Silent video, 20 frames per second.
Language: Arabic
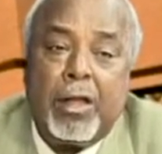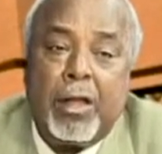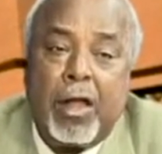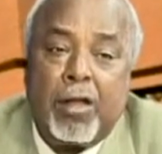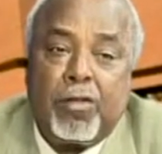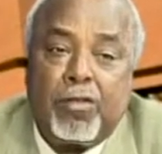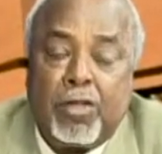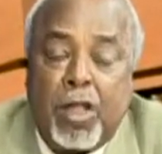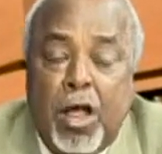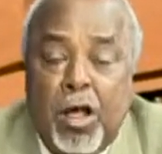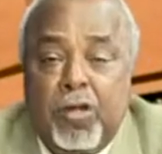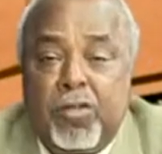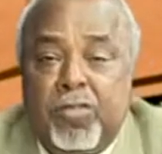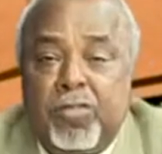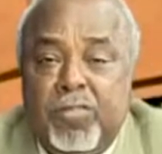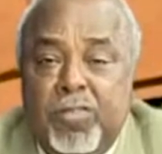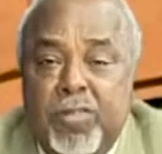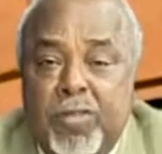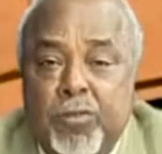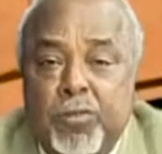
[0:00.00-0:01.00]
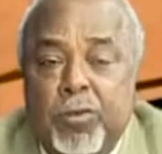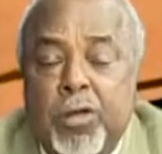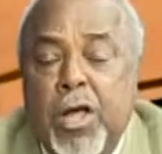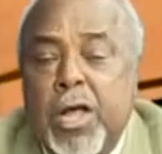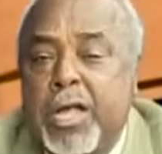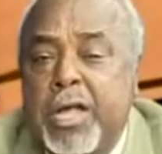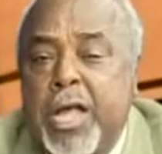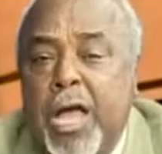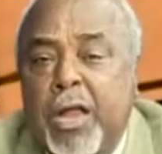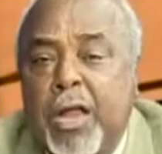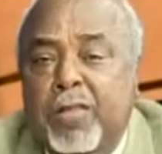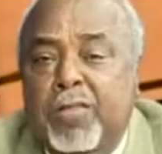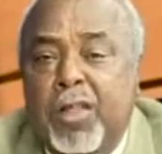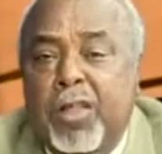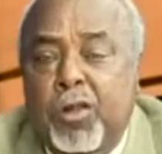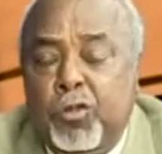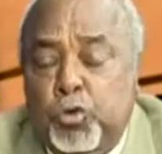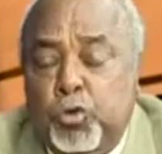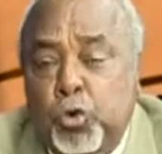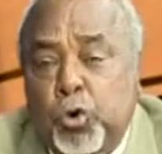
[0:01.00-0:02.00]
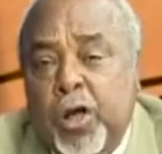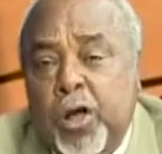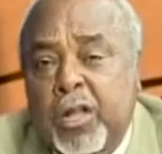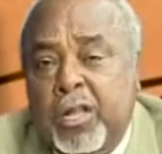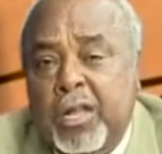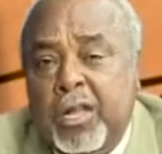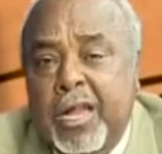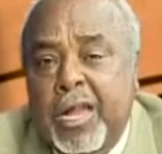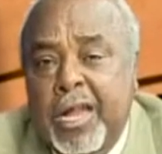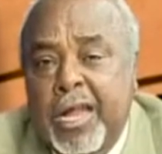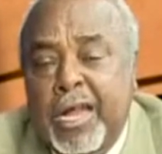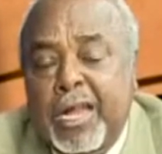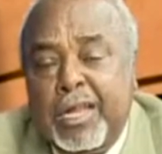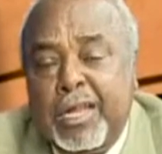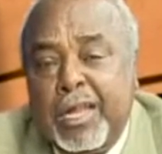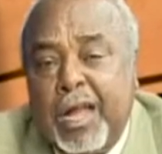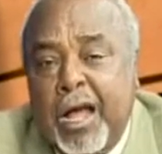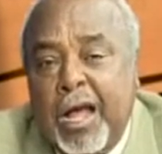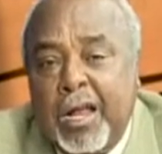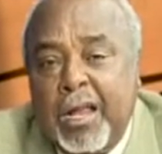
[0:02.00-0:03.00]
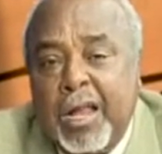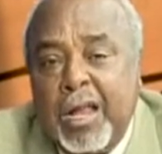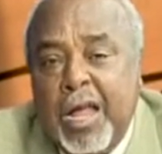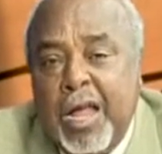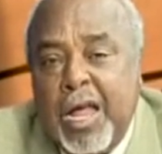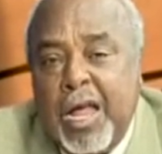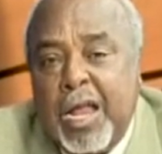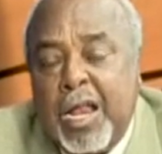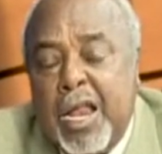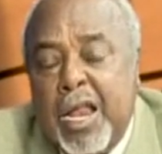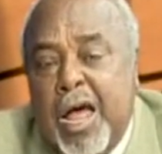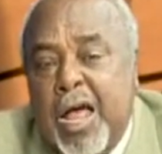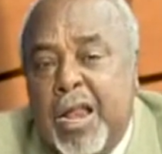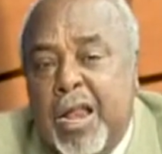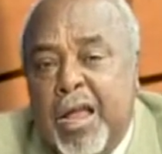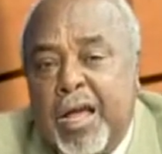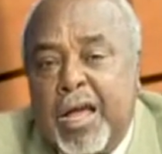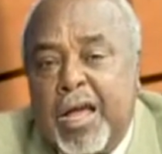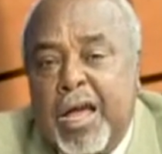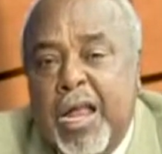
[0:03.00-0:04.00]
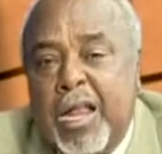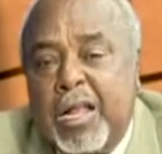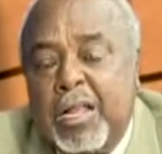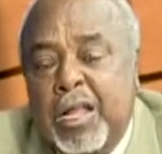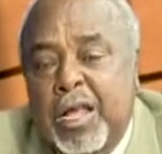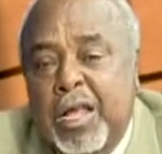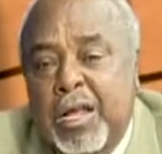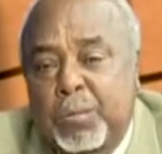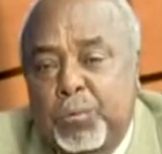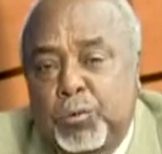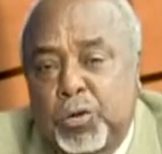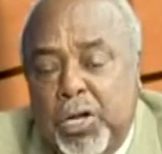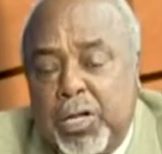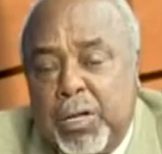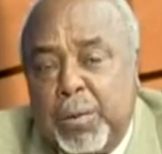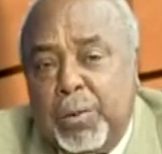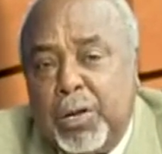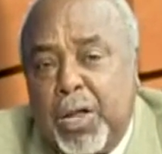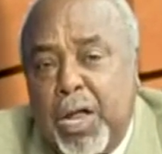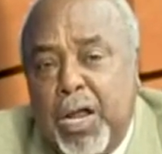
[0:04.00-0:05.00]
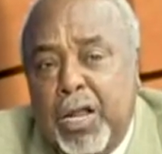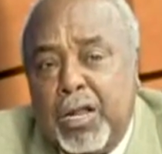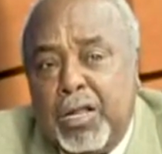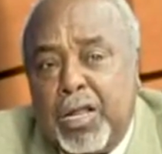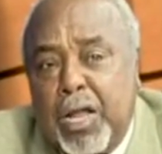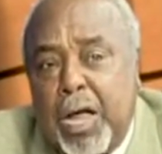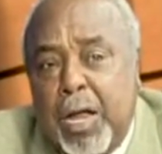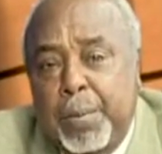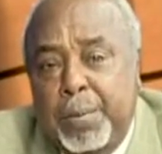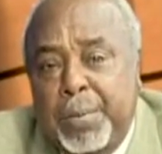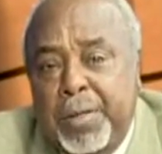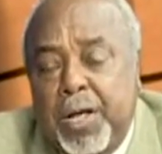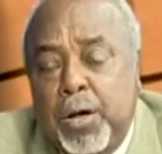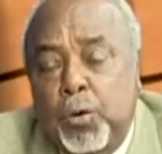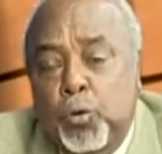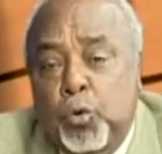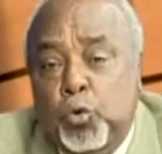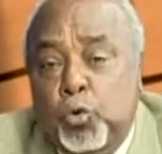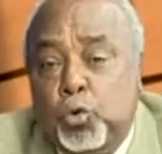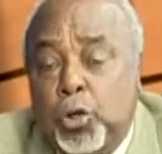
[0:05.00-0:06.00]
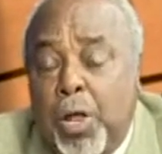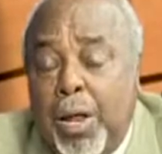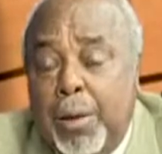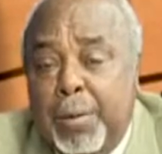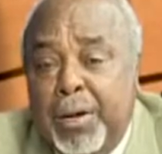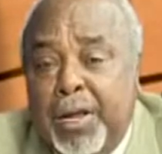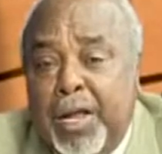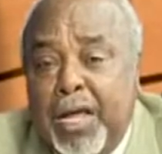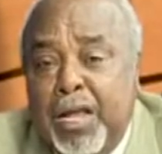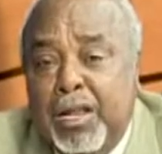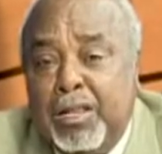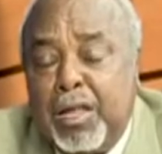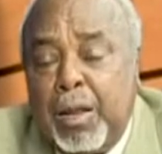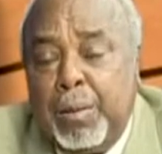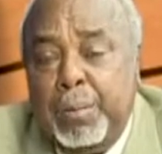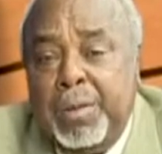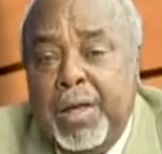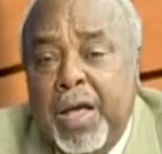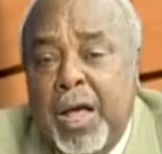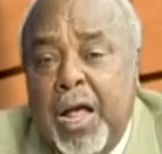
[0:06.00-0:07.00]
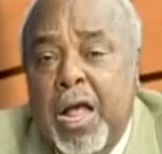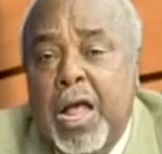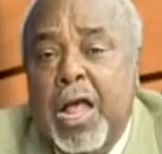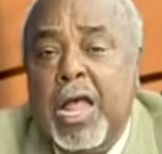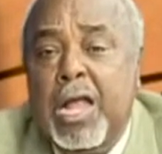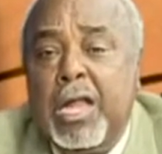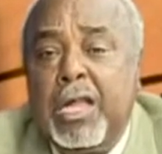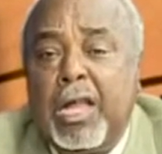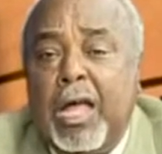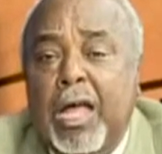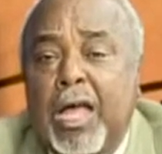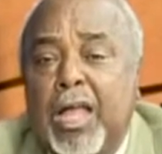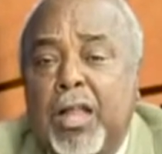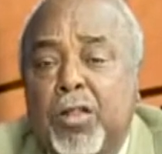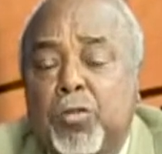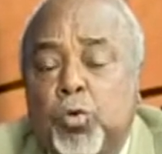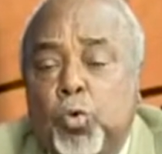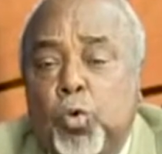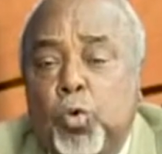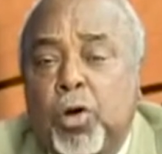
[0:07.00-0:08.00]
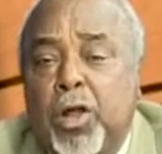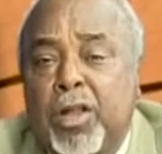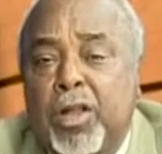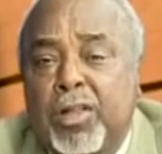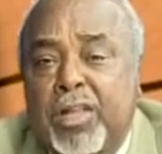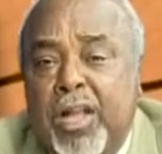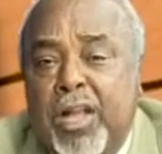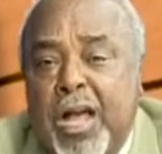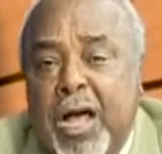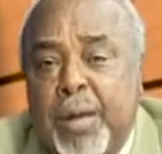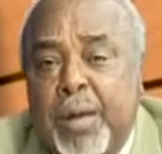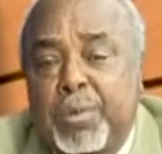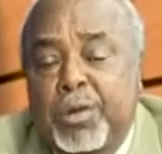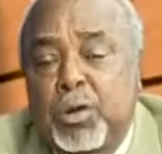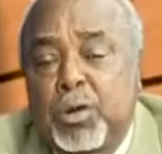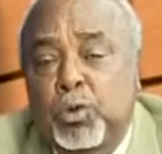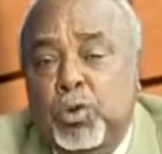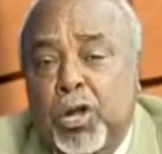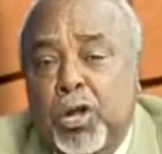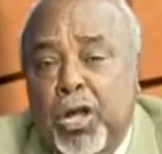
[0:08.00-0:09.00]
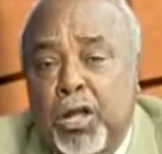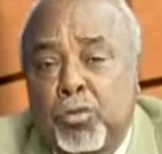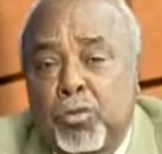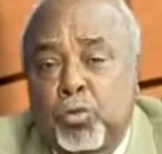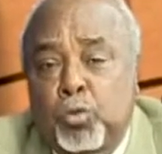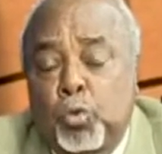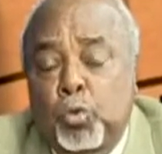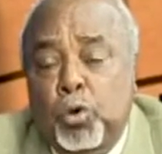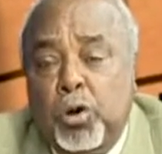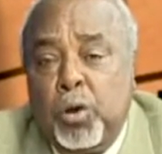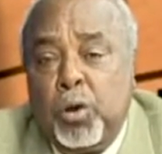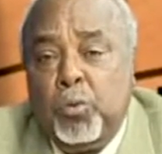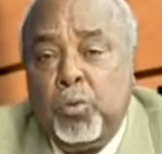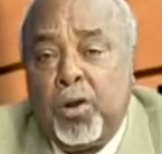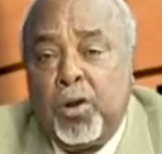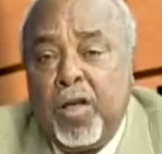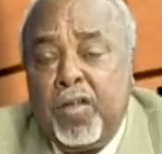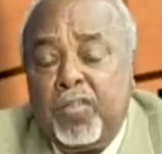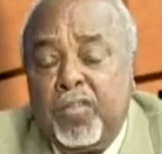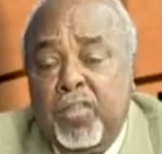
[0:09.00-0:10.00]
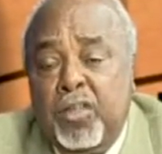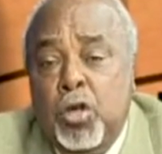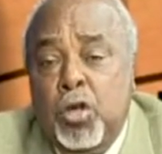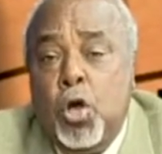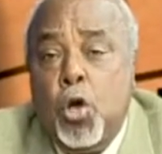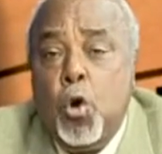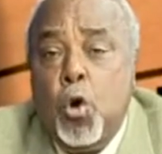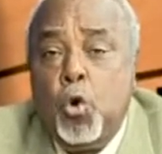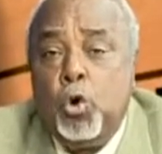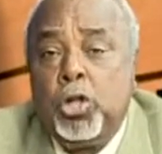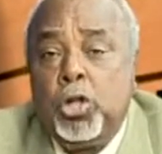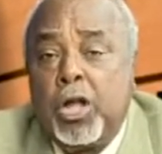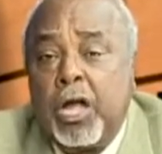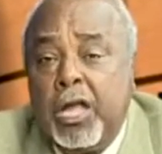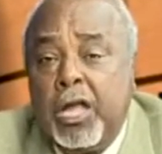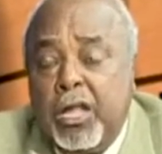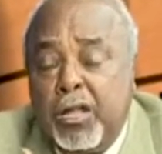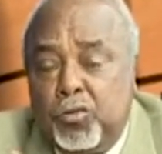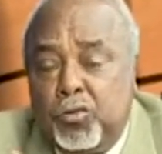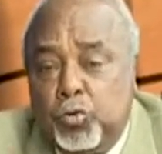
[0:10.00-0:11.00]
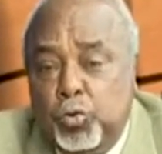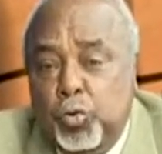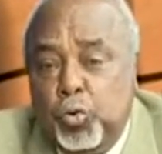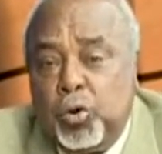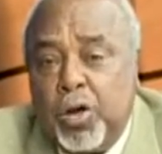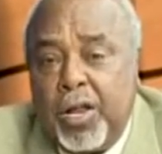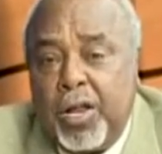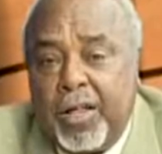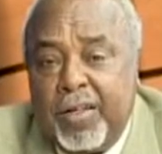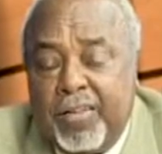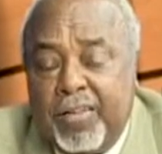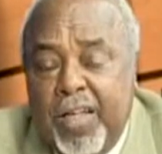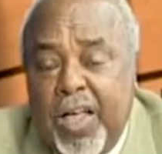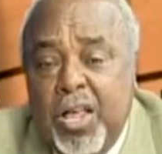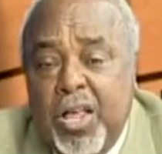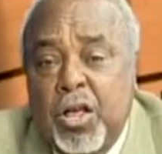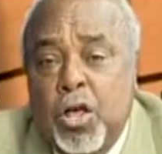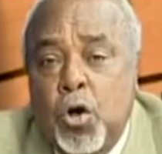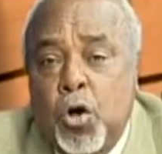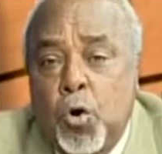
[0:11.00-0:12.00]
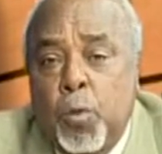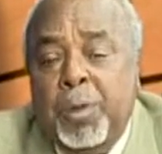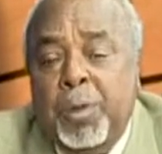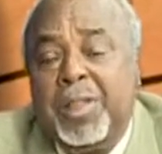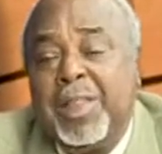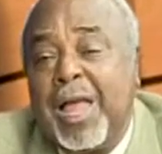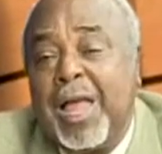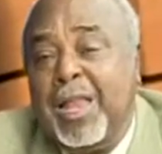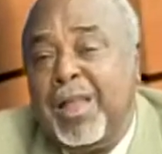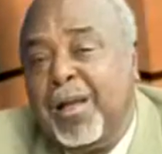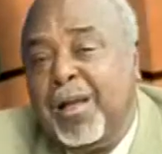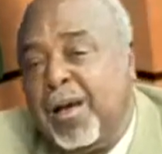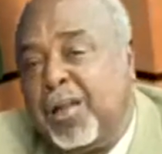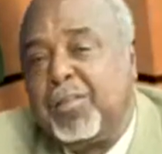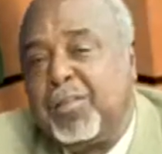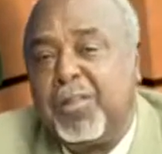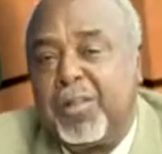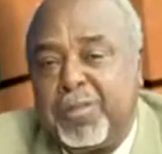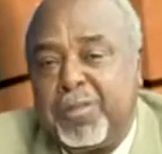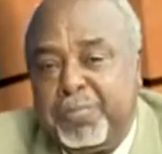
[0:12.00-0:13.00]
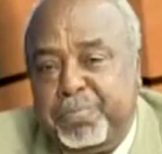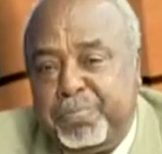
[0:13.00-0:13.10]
الطقس يعني الديناصورات انتهت لأنها كانت بتعتمد على البيئة وطالما تغيرت البيئة تغير السلوك الانتخابي وتغير السلوك الوراثي وتغير السلوك الغذائي وبالتالي انقرضت